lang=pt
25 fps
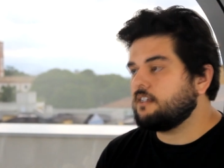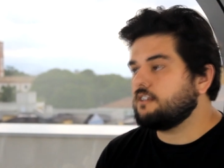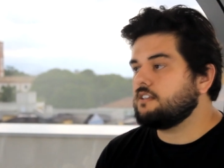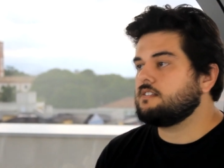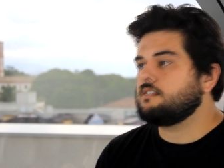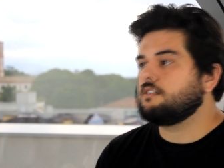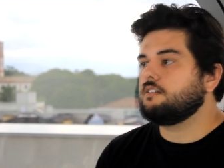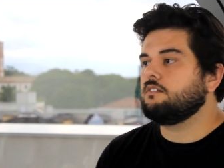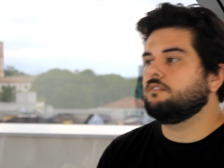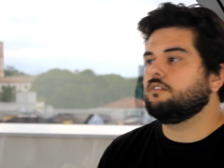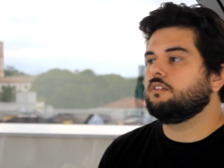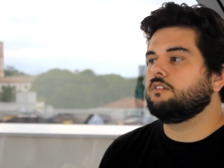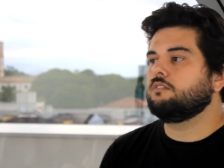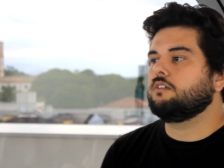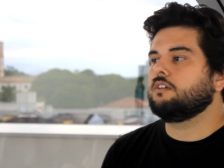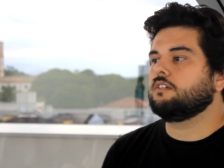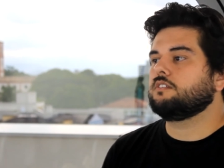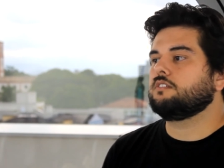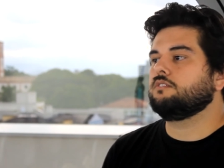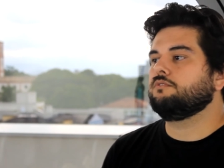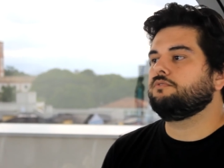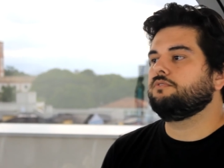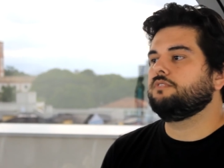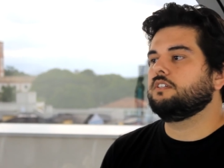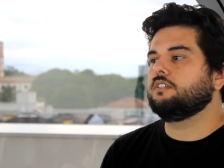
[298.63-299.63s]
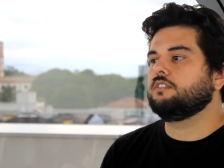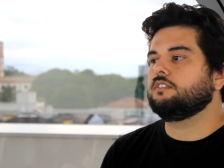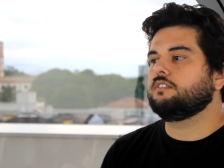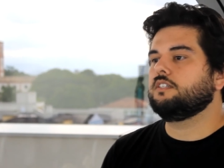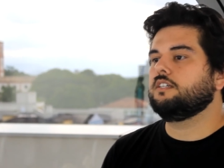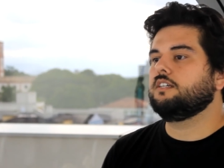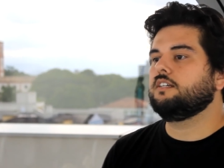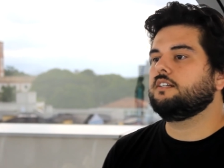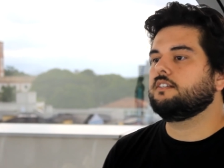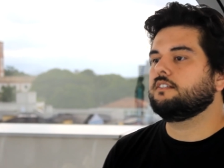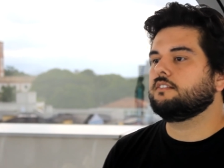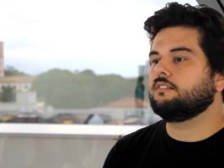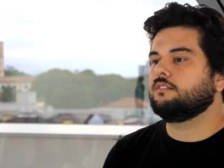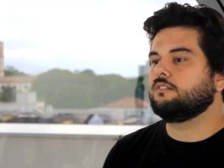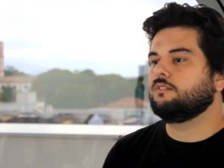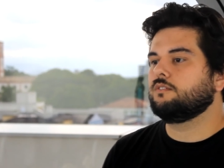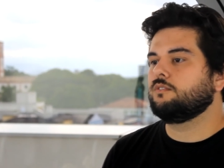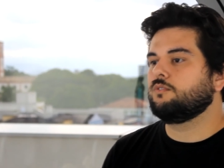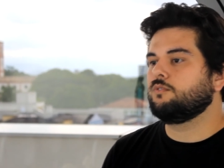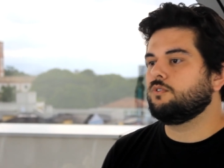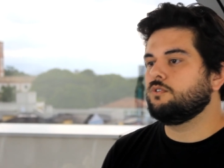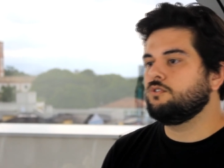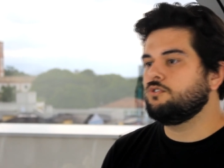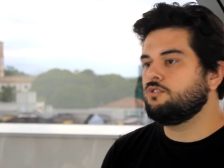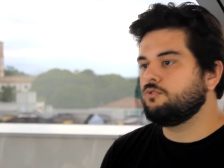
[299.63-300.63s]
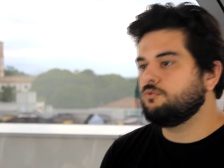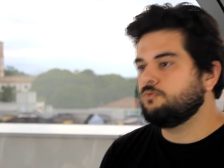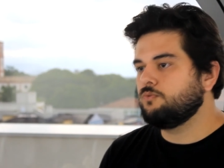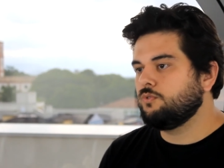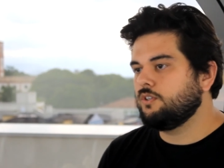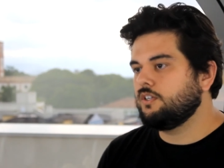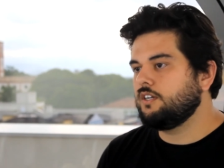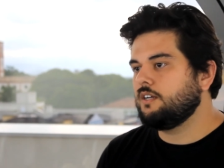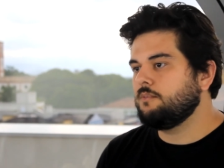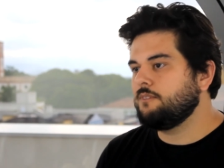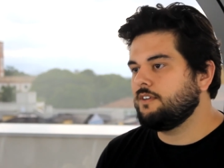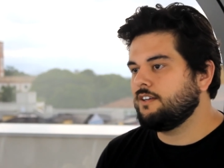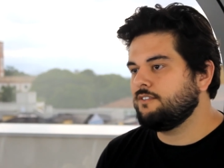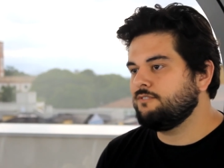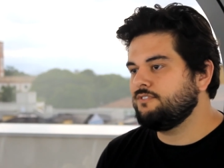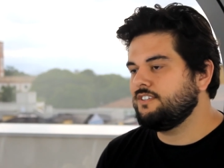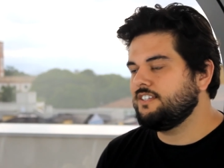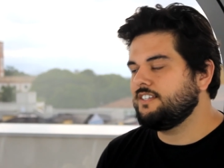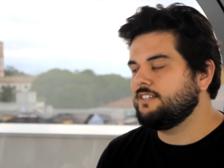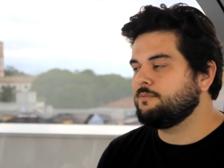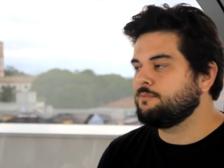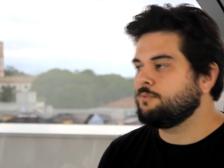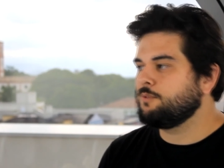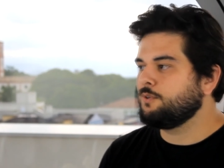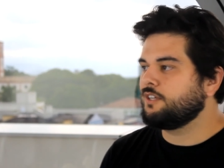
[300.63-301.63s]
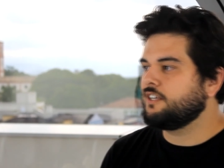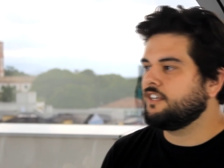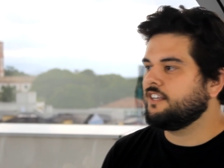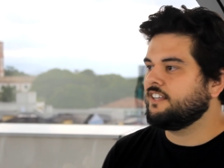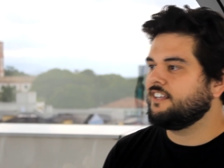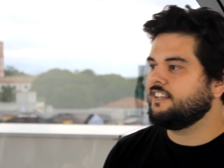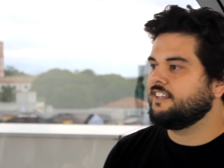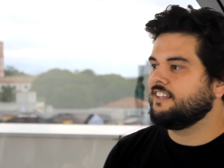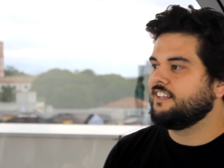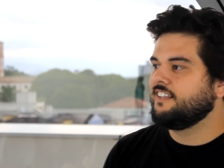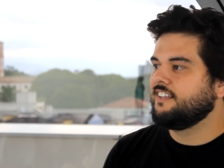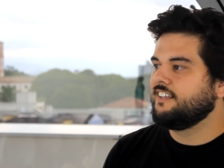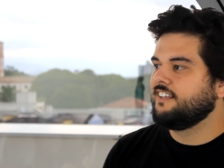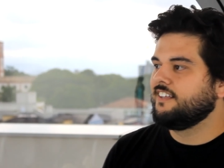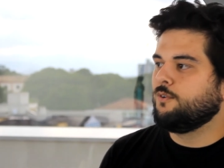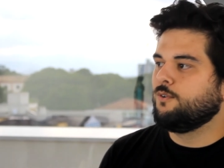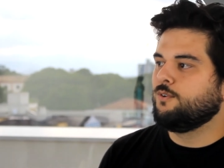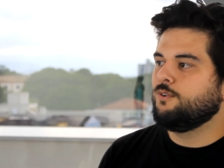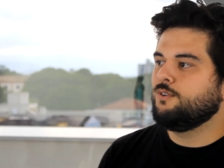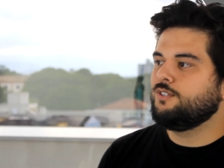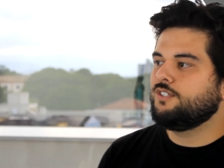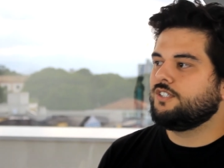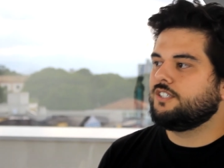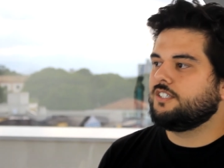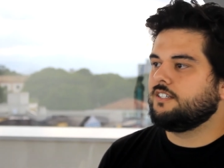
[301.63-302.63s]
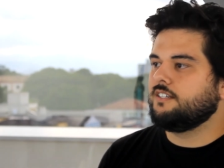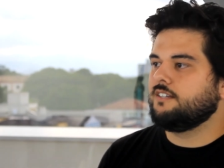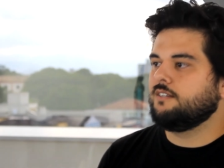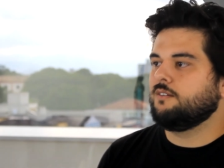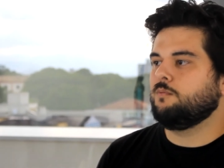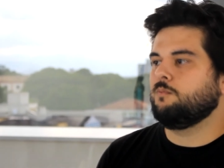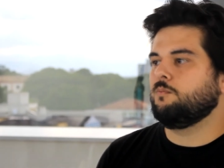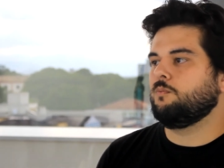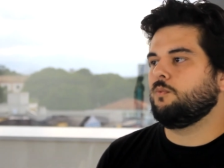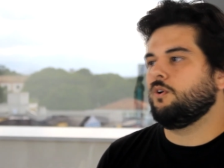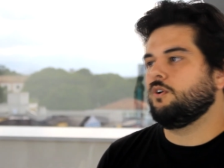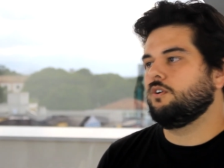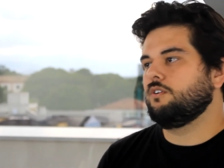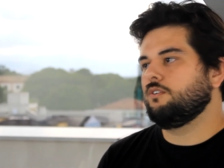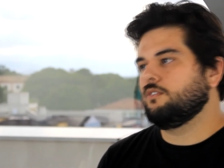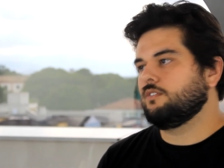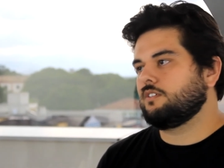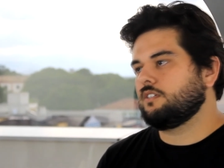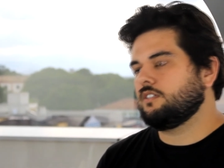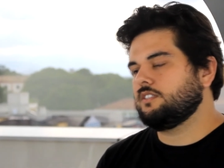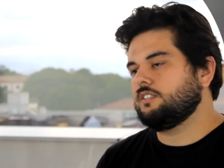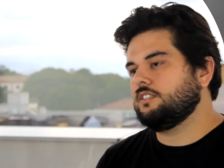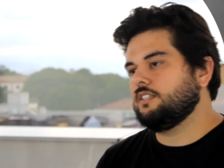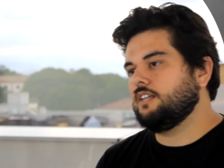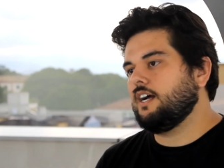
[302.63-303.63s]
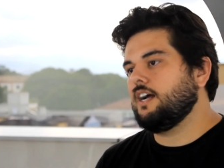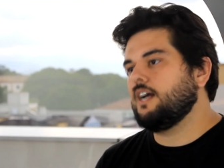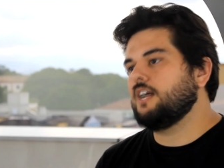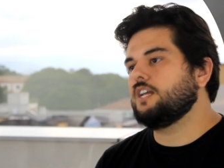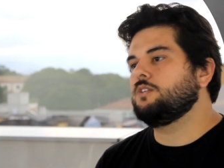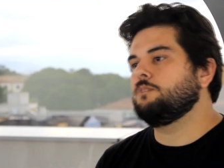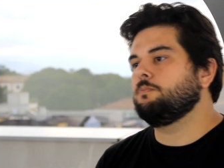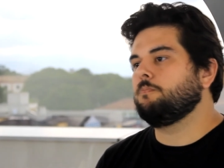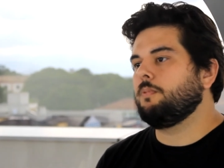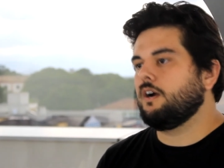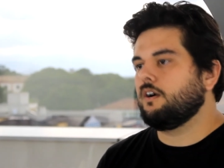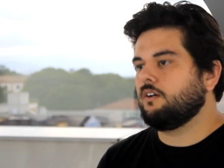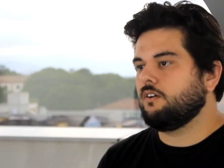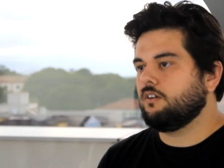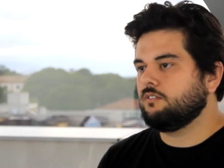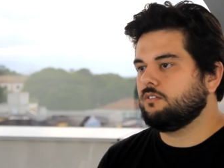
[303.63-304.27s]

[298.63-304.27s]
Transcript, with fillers: questão da educação financeira continuou na minha vida, porque hoje eu moro em outra cidade, pago